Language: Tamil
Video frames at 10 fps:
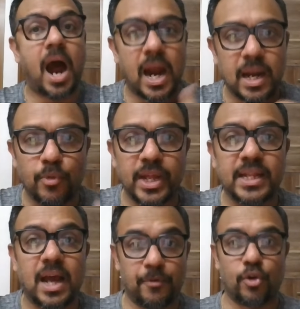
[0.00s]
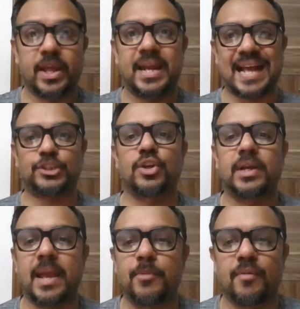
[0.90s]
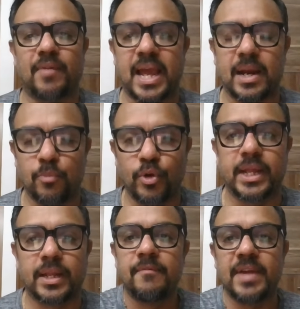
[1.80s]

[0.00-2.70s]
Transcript: ஆட முடியுது அவருடைய நேச்சுரல் கேமையும் விளையாட முடியுது